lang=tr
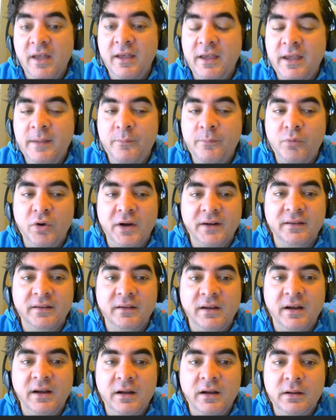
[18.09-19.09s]
Ee, bu
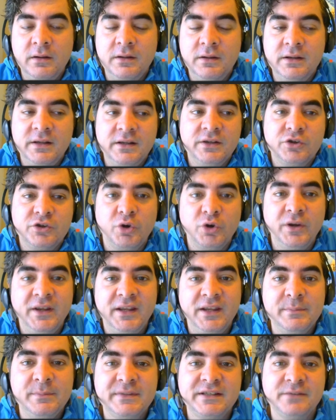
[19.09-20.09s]
arada e,
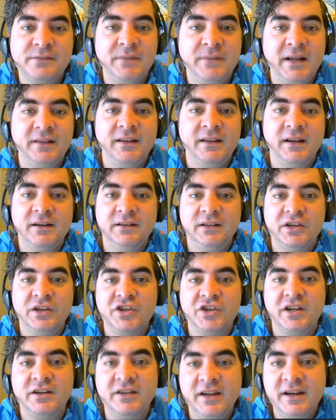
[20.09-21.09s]
söylediğim isimlerde
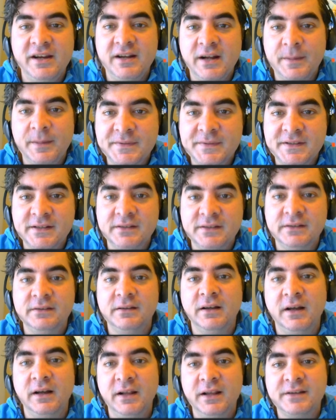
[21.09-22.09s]
arkadaşlar Ray Robson,
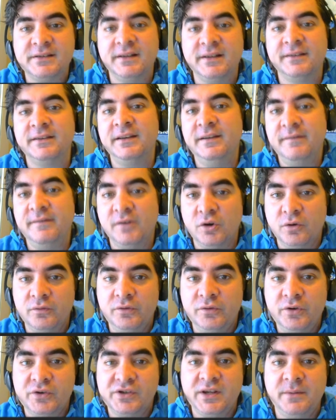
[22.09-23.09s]
Alexander
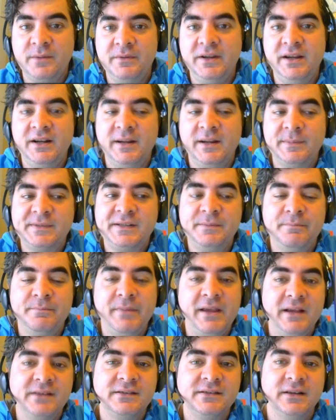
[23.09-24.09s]
Ivanov diyorsam Ray Robson
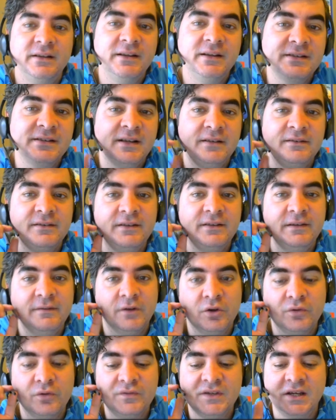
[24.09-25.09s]
beyaz, Alexander
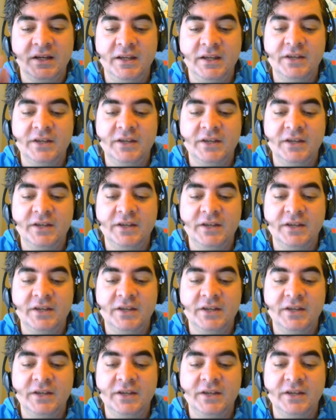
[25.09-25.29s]
Ivanov siyah.